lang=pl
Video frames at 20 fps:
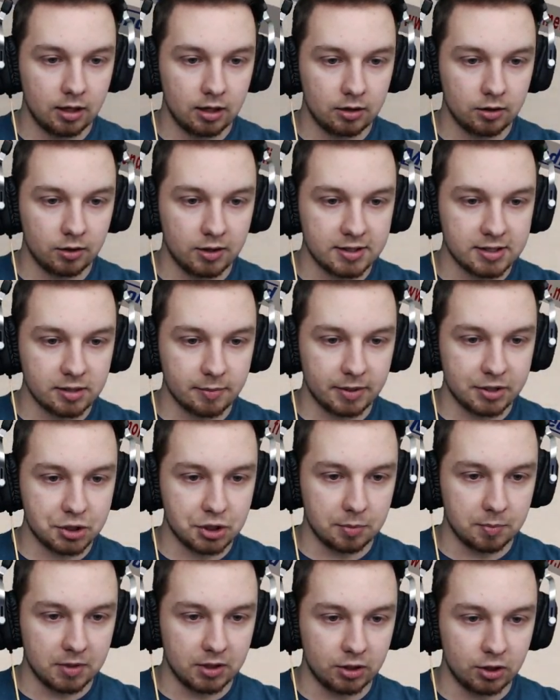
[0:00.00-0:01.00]
No i
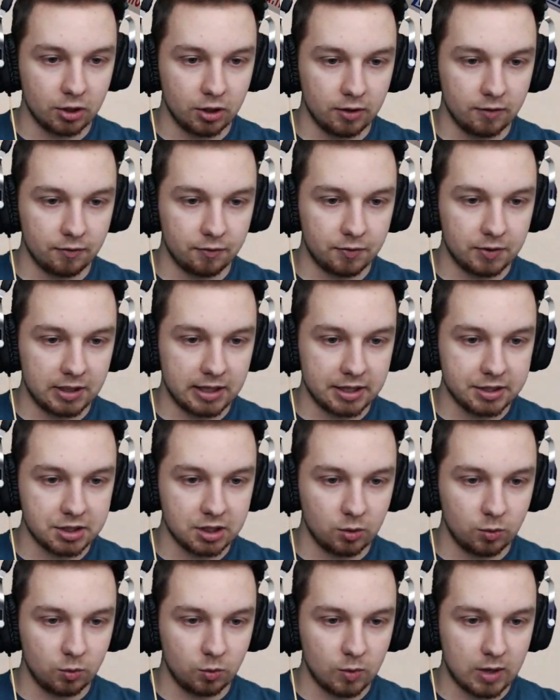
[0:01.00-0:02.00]
zobaczymy. No,
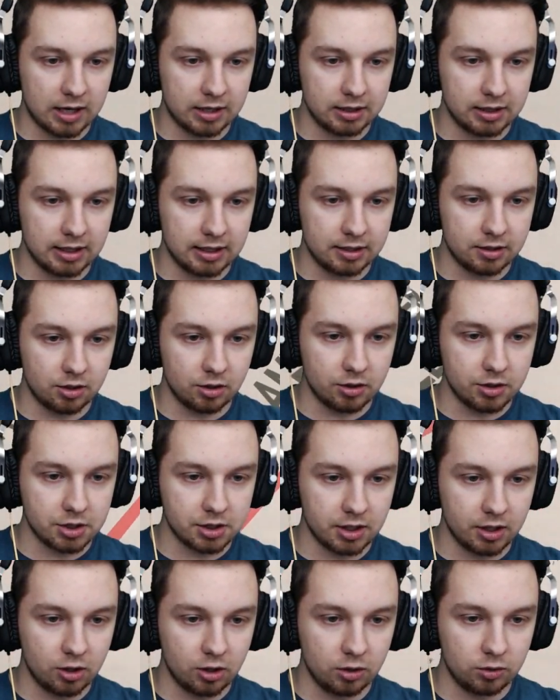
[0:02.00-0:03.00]
wyleciał ładnie, ale
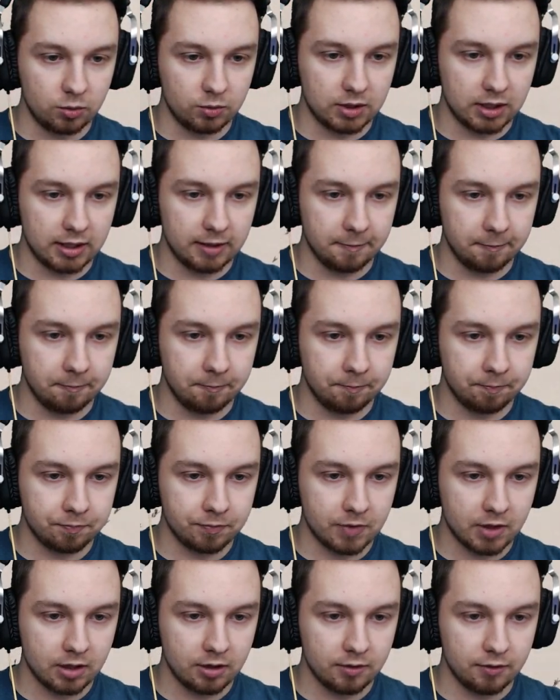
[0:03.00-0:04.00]
troszkę go tutaj
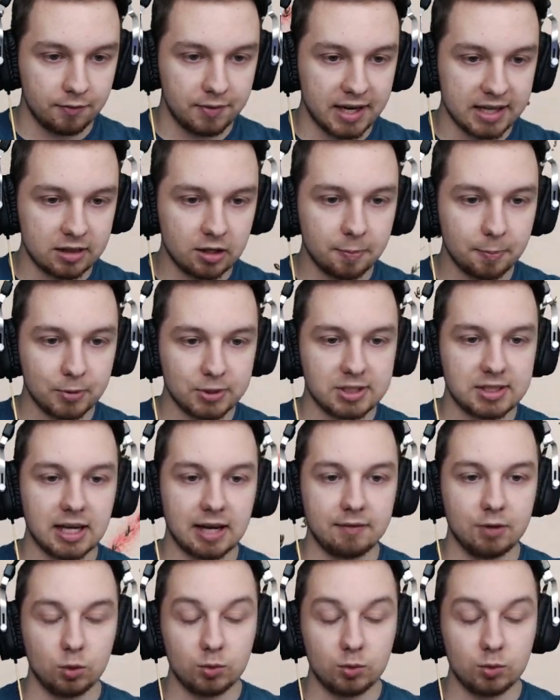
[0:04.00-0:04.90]
wiatr postawił.